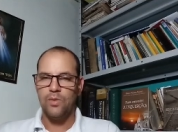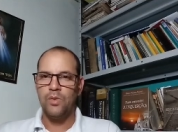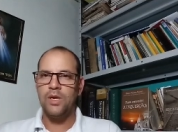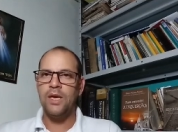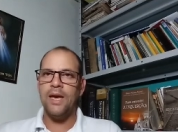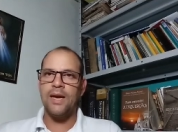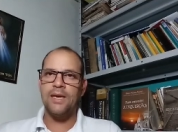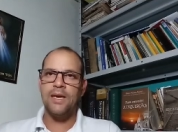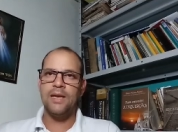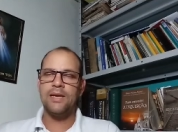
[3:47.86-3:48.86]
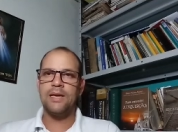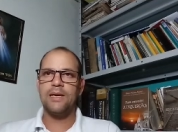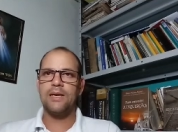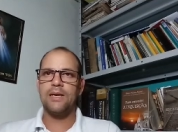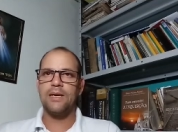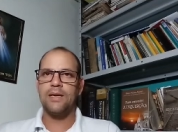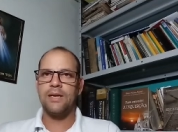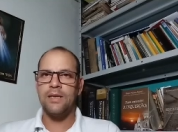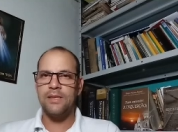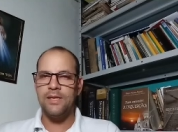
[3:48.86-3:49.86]
o que é que ele
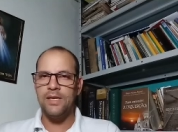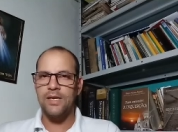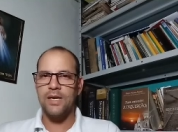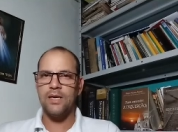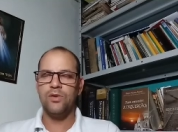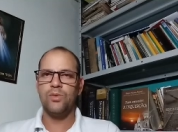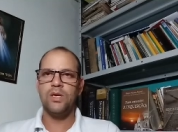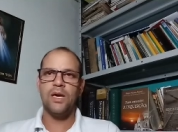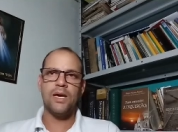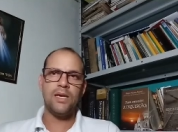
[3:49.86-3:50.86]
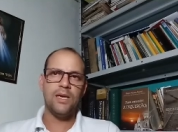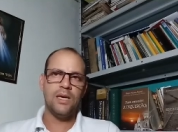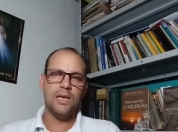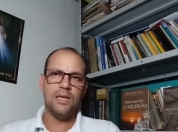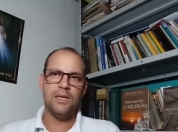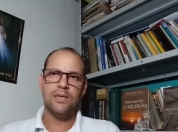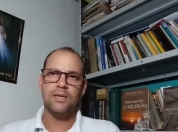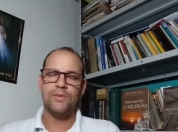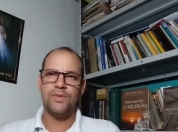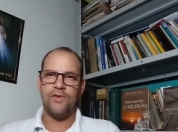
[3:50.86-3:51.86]
critica e o que é que ele
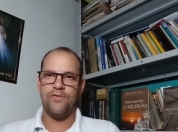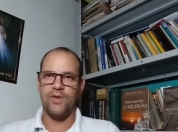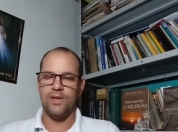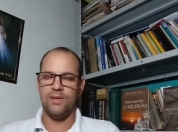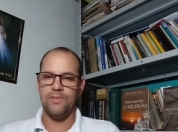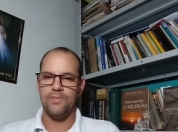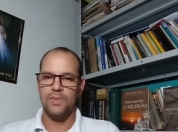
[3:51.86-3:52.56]
defende.